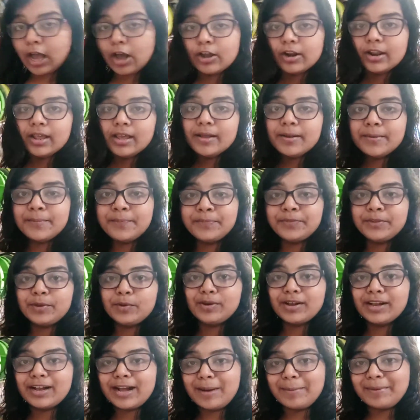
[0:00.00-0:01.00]
তাহলে
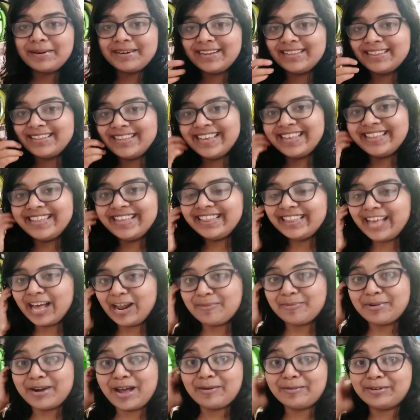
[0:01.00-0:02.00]
ওকে খাবারটা দিয়ে দিই
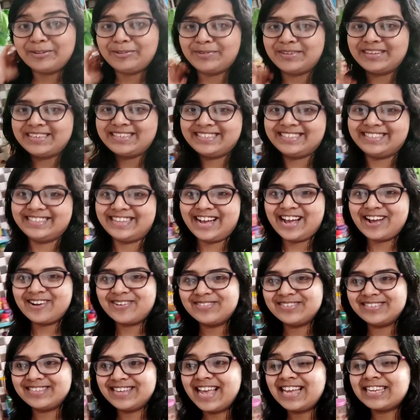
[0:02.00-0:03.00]
তারপর আবার তোমাদের সাথে দেখা
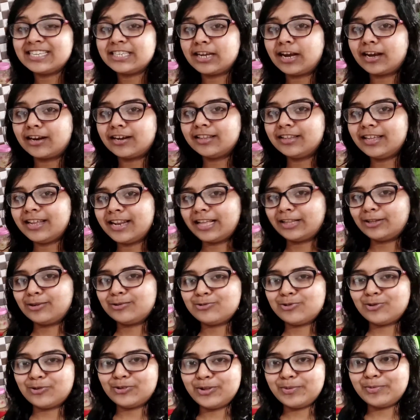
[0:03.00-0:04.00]
করছি হ্যাঁ সারাদিন একদম
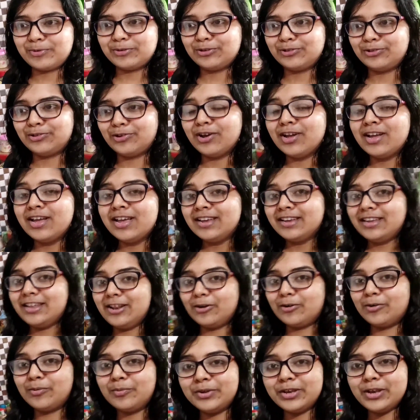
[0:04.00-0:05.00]
সন্ধ্যে পর্যন্ত
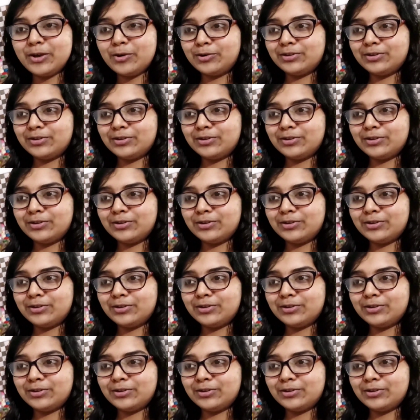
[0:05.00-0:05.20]
কীরকম কি